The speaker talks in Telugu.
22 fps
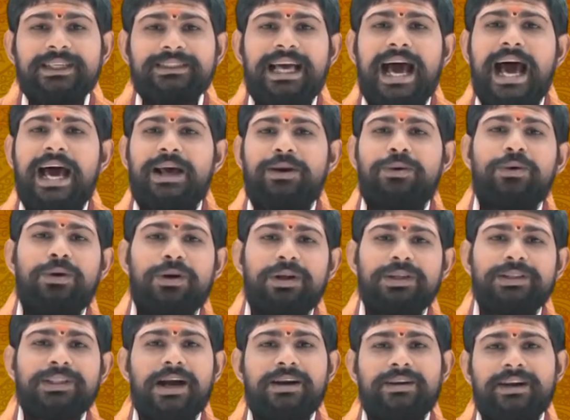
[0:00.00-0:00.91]
తార్
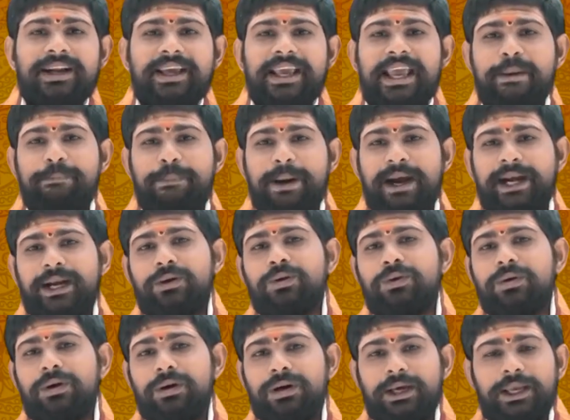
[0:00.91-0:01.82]
రోడ్లోంచి కాకుండా ఏ
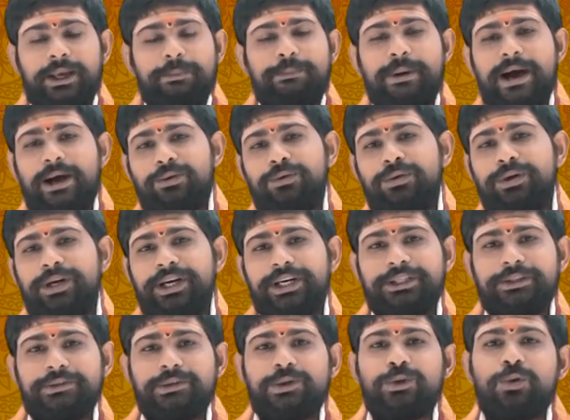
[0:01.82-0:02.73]
పండగ ఏ పక్కన
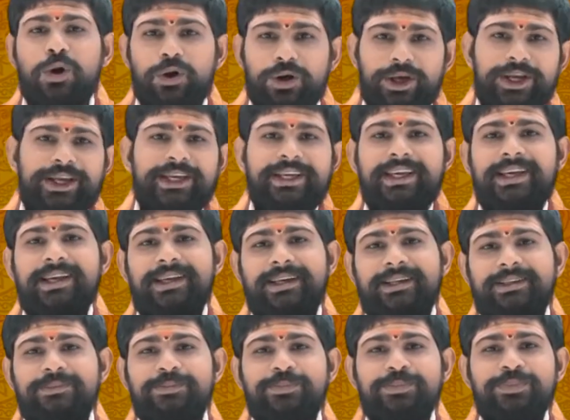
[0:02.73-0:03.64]
ఉండేటటువంటి కొండ
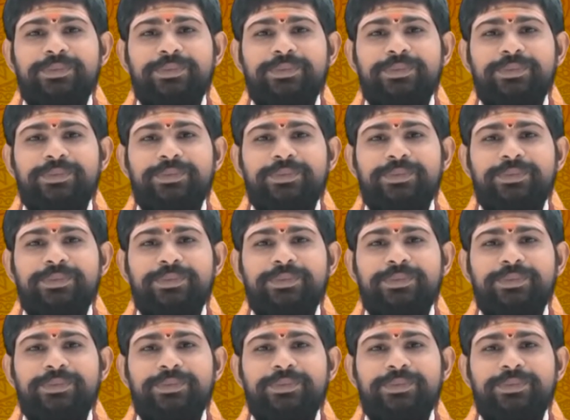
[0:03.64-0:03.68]
ఎక్కేయాలి